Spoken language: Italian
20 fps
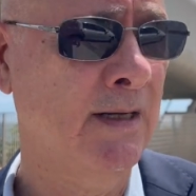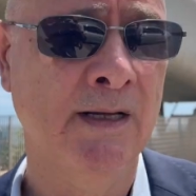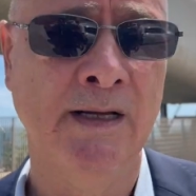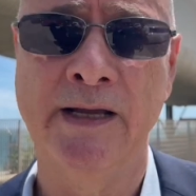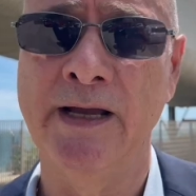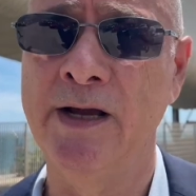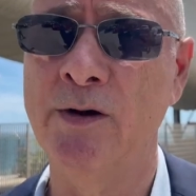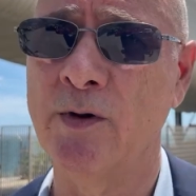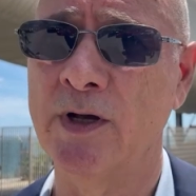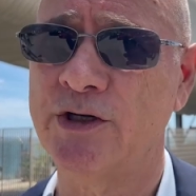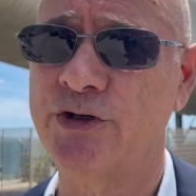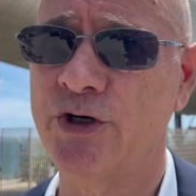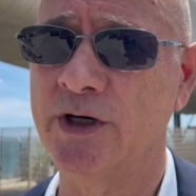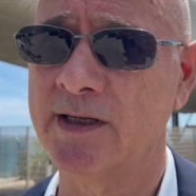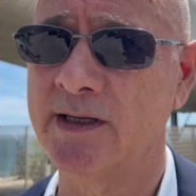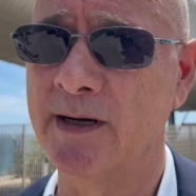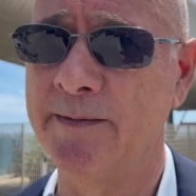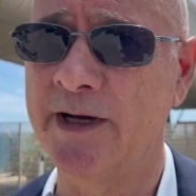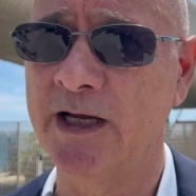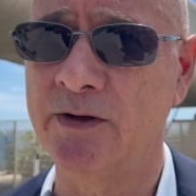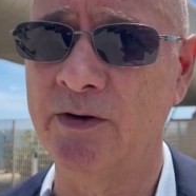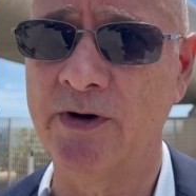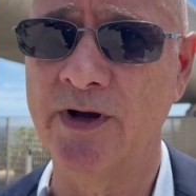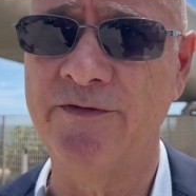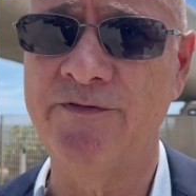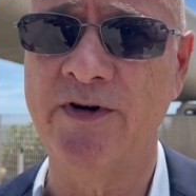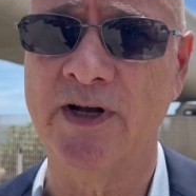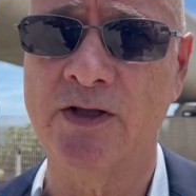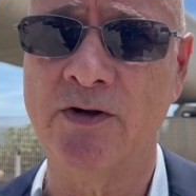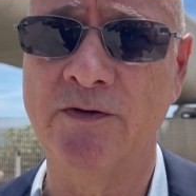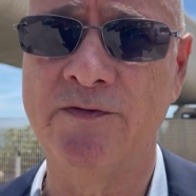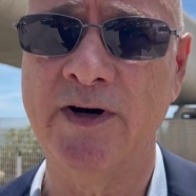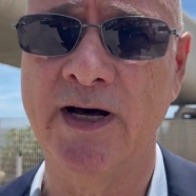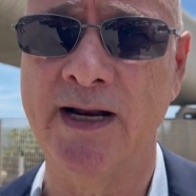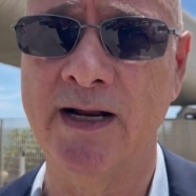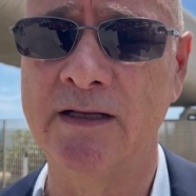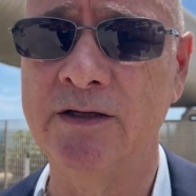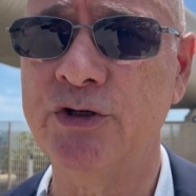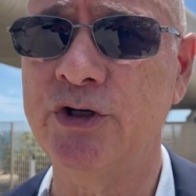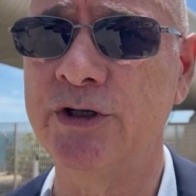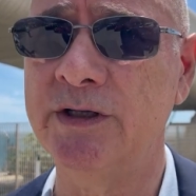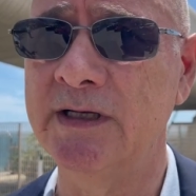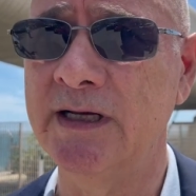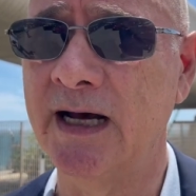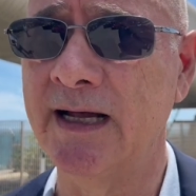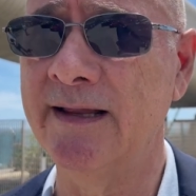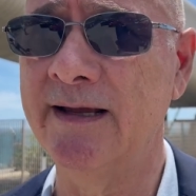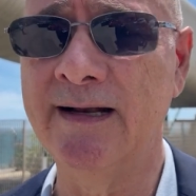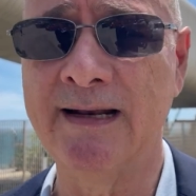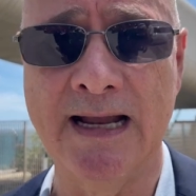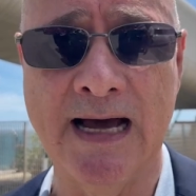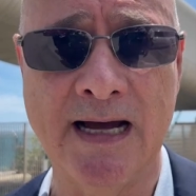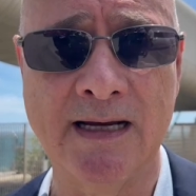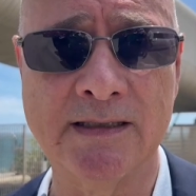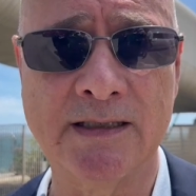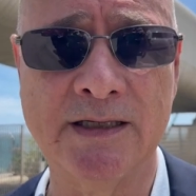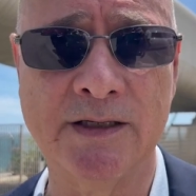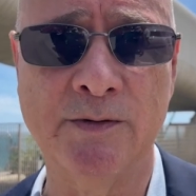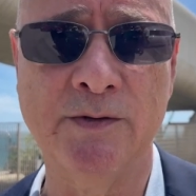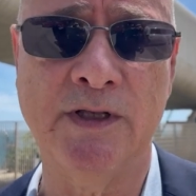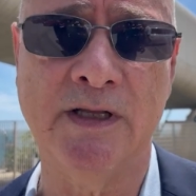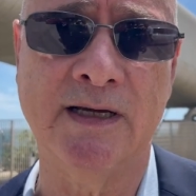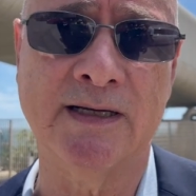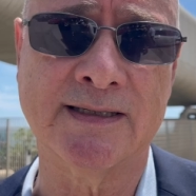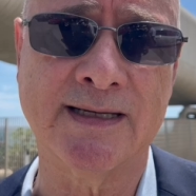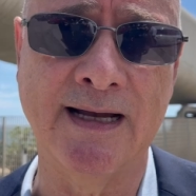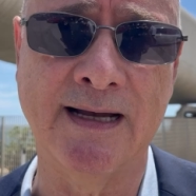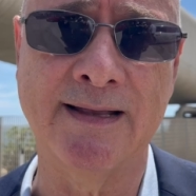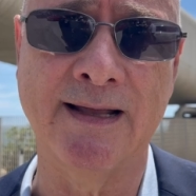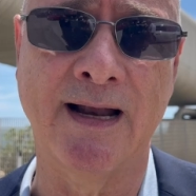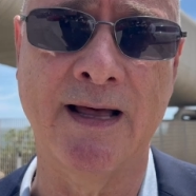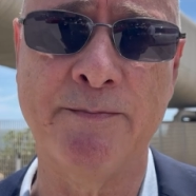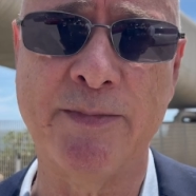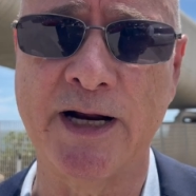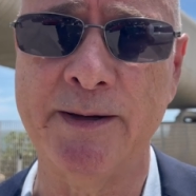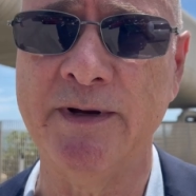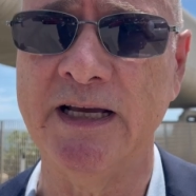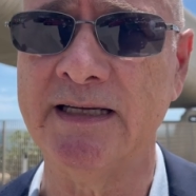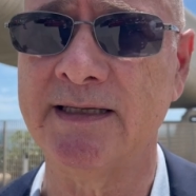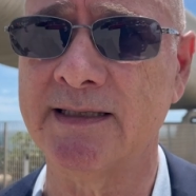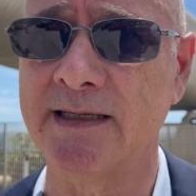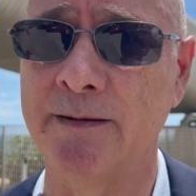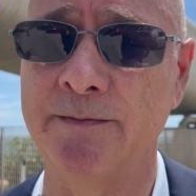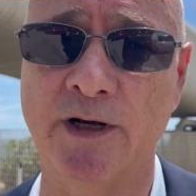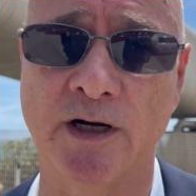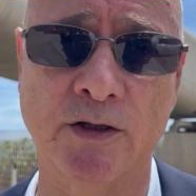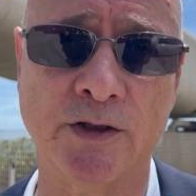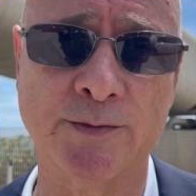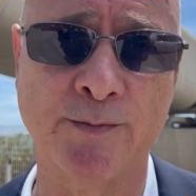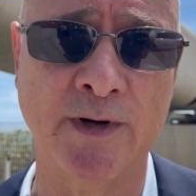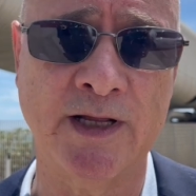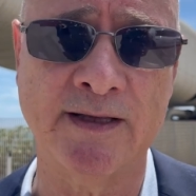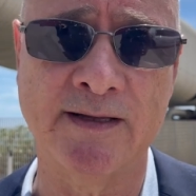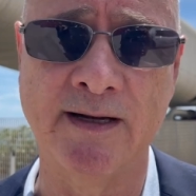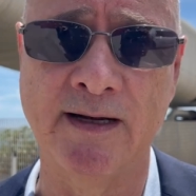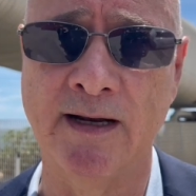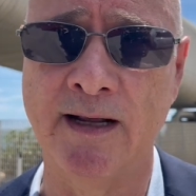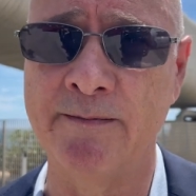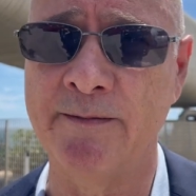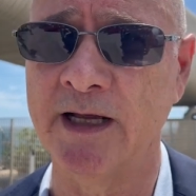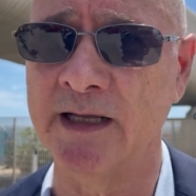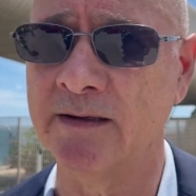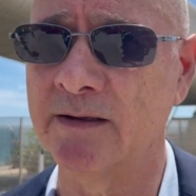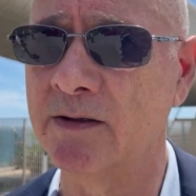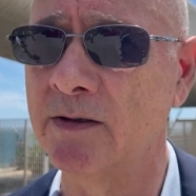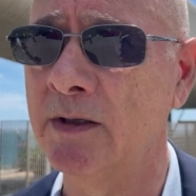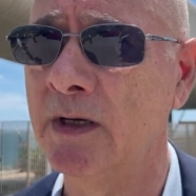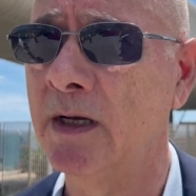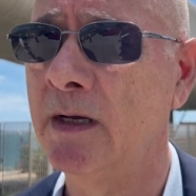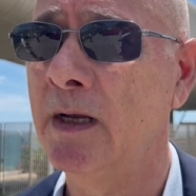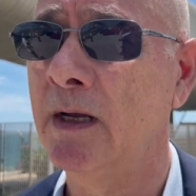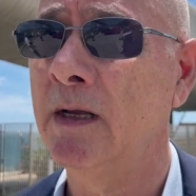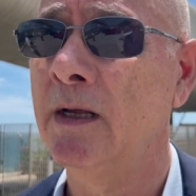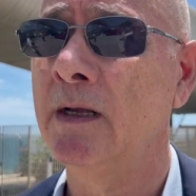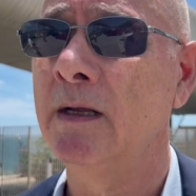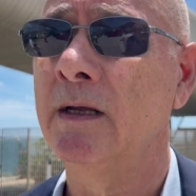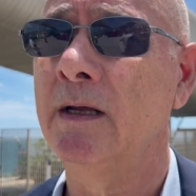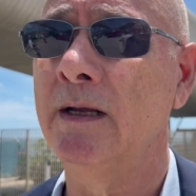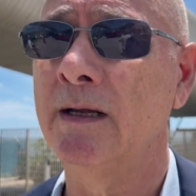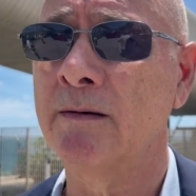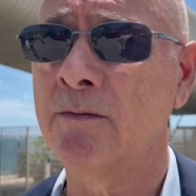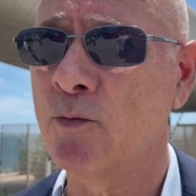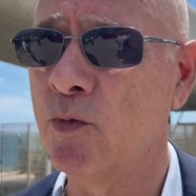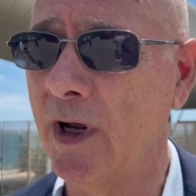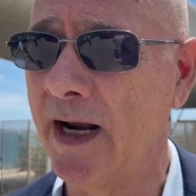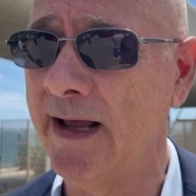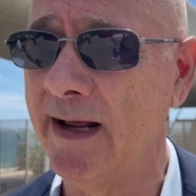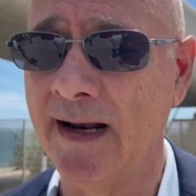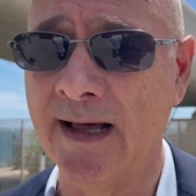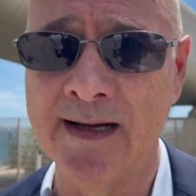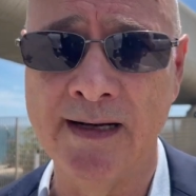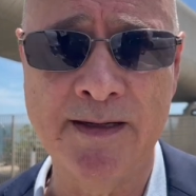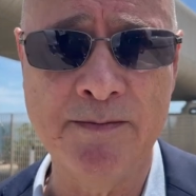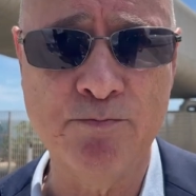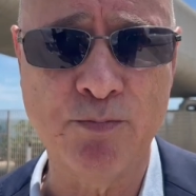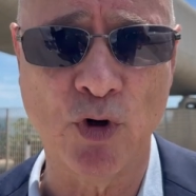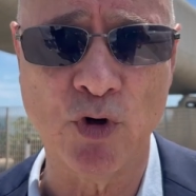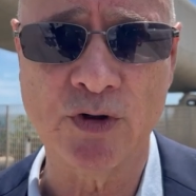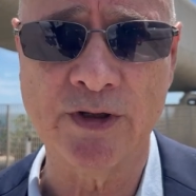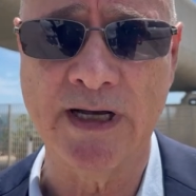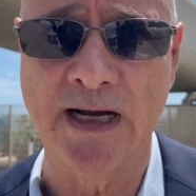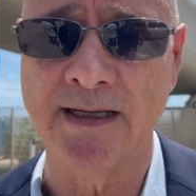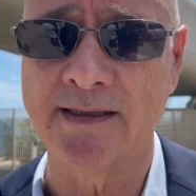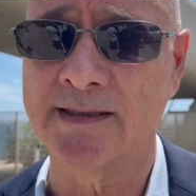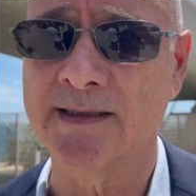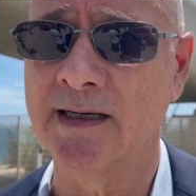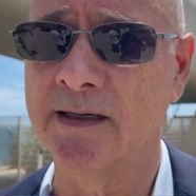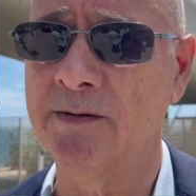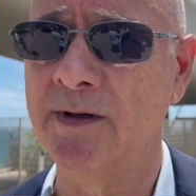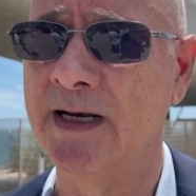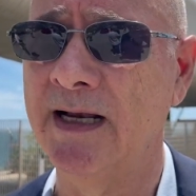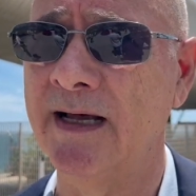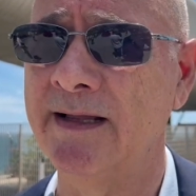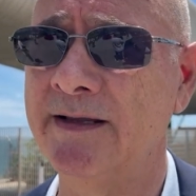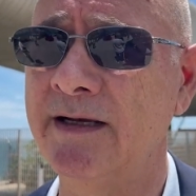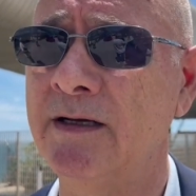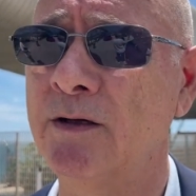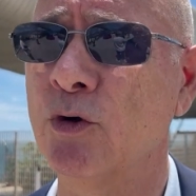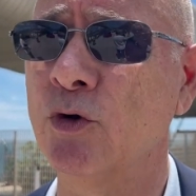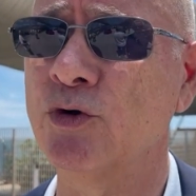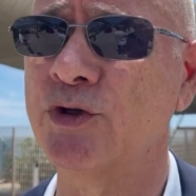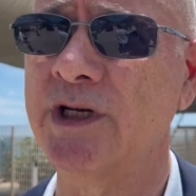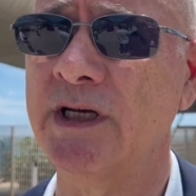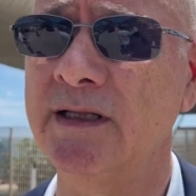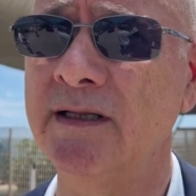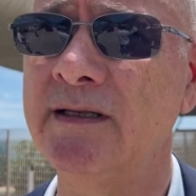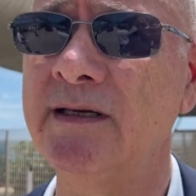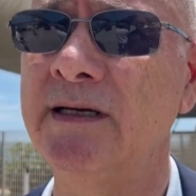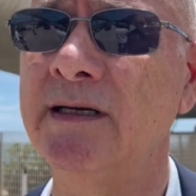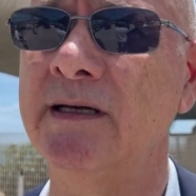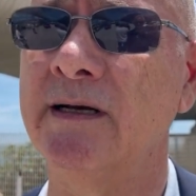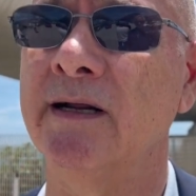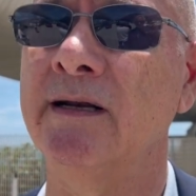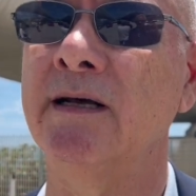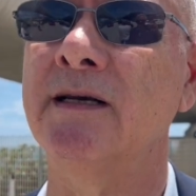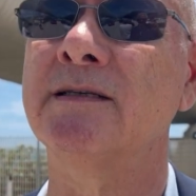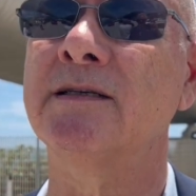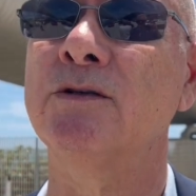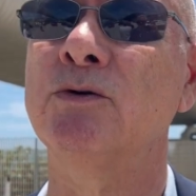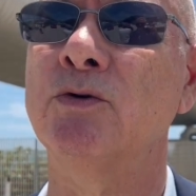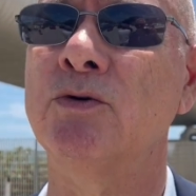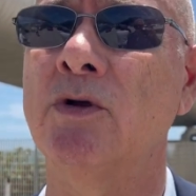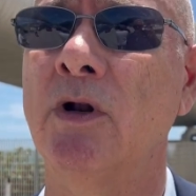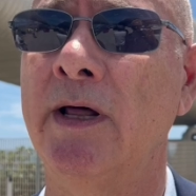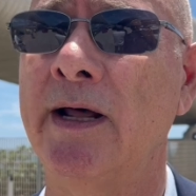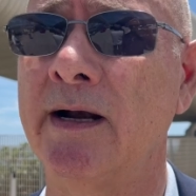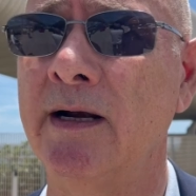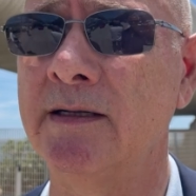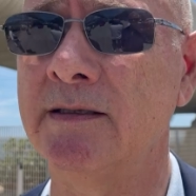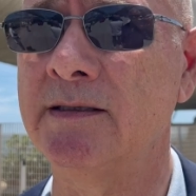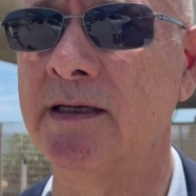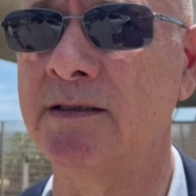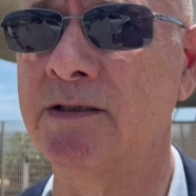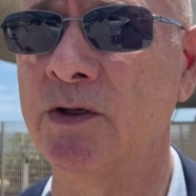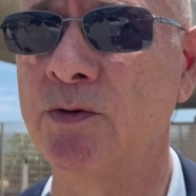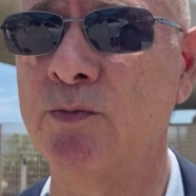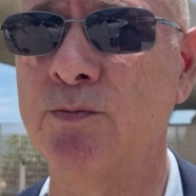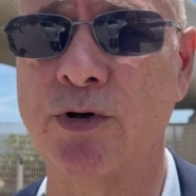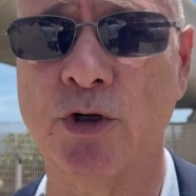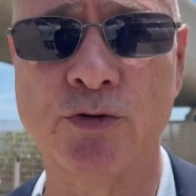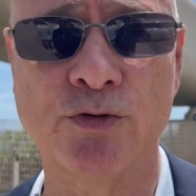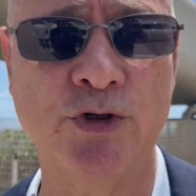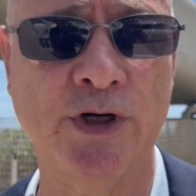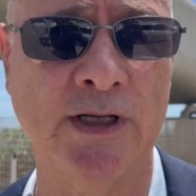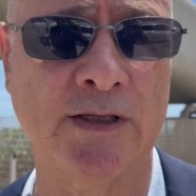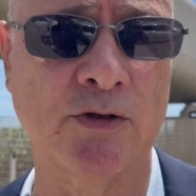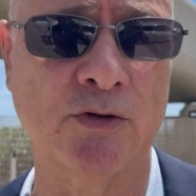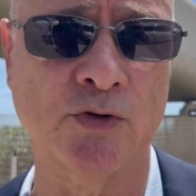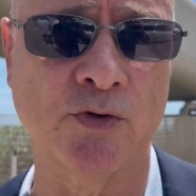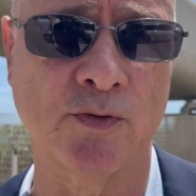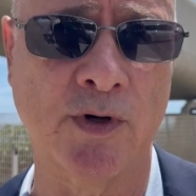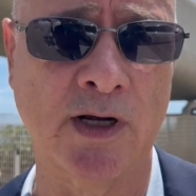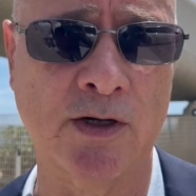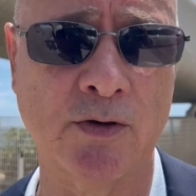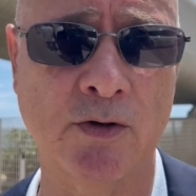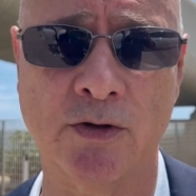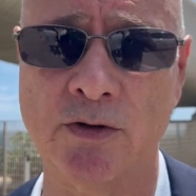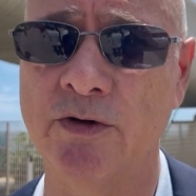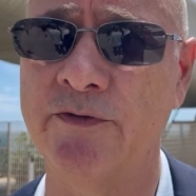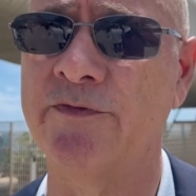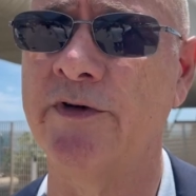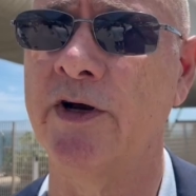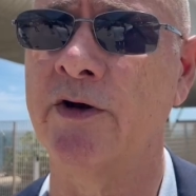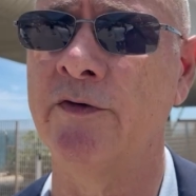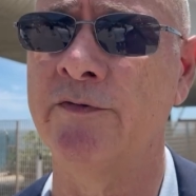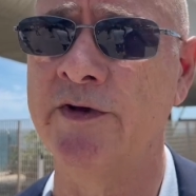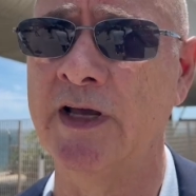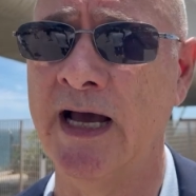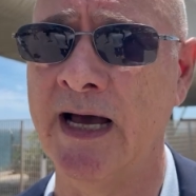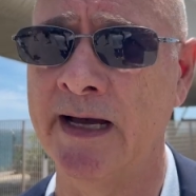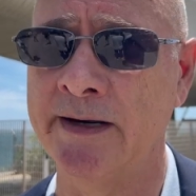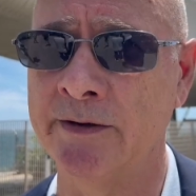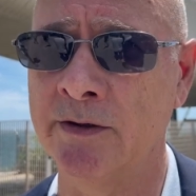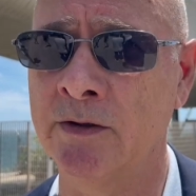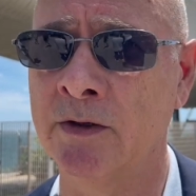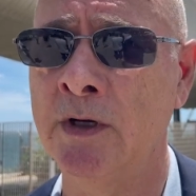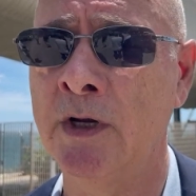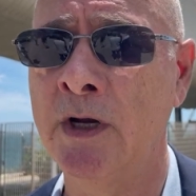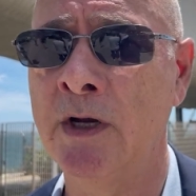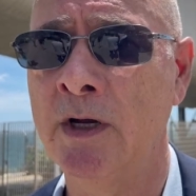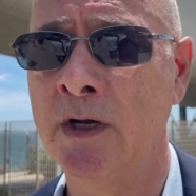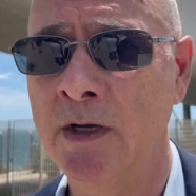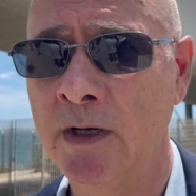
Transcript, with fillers: è un accertamento che ha fatto fare il CDA dell'ASI, quindi è stata la premessa per lo smantellamento. Eh, qual è l'importanza? Quella di consentire innanzitutto la realizzazione di un progetto sul raccordo ferroviario